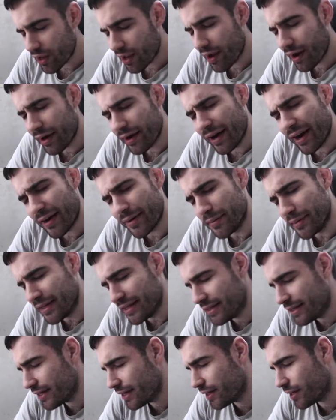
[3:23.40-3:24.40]

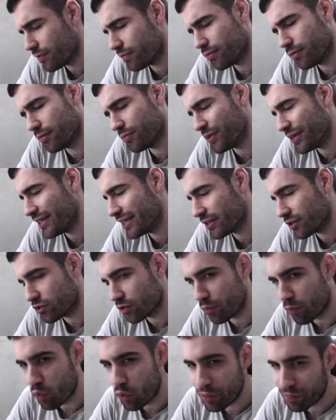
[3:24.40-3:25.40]
generalmente me
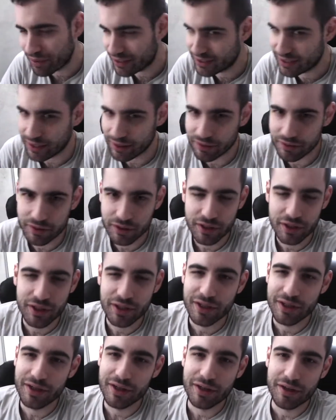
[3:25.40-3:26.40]
siento muy pesado
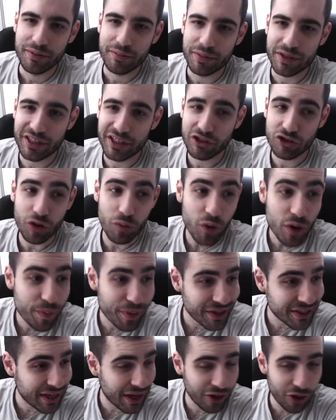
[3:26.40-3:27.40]
me siento muy
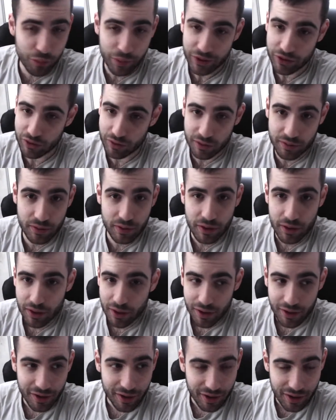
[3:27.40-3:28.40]
pesado, pero
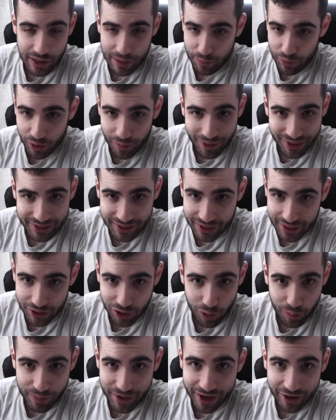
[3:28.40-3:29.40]
el problema es que
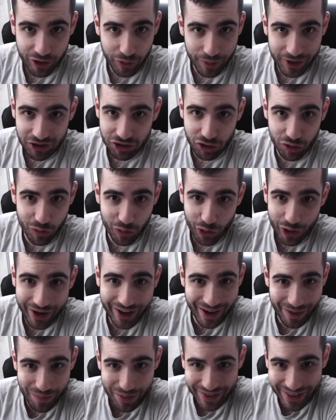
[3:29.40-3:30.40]
yo pierdo peso muy
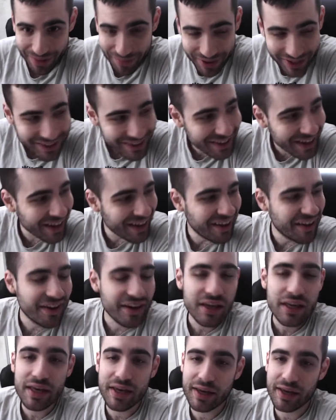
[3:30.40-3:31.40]
rápidamente
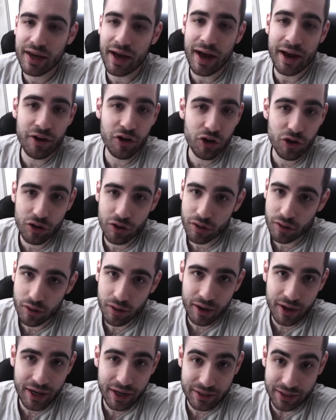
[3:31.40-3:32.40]
y
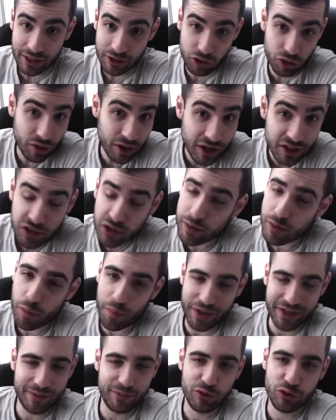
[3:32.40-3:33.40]
gano tanto grasa como
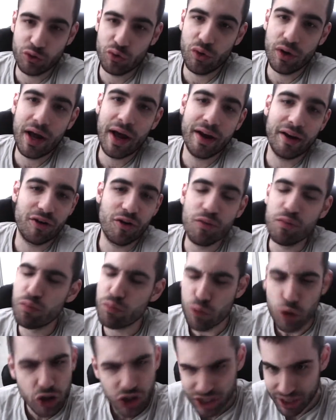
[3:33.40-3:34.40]
masa muscular con
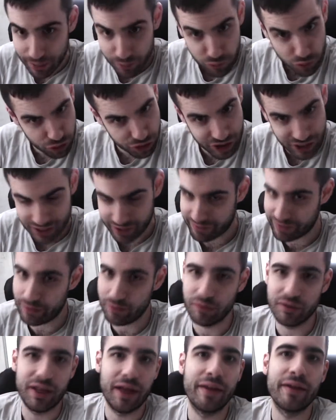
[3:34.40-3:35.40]
mucha, mucha
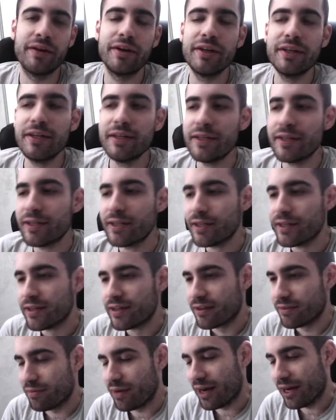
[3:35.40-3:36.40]
dificultad.
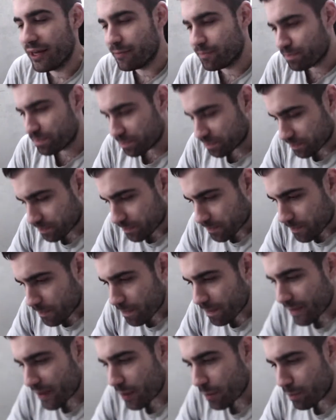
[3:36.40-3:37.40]
¿Vale?
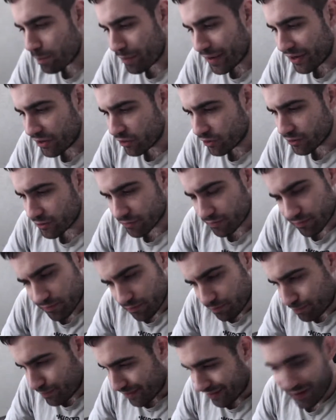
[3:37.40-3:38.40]
Pero
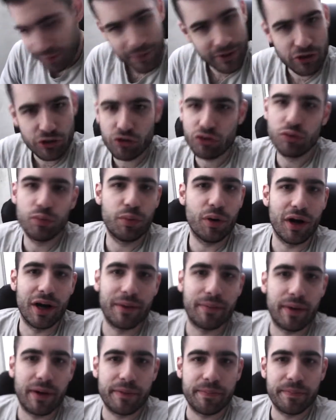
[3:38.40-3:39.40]
perder peso no es un
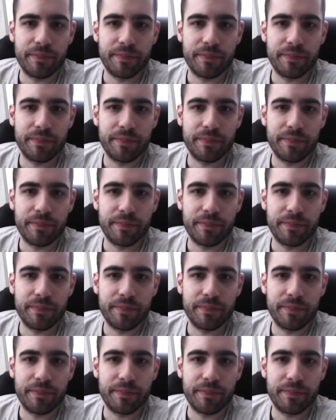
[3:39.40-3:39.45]
problema.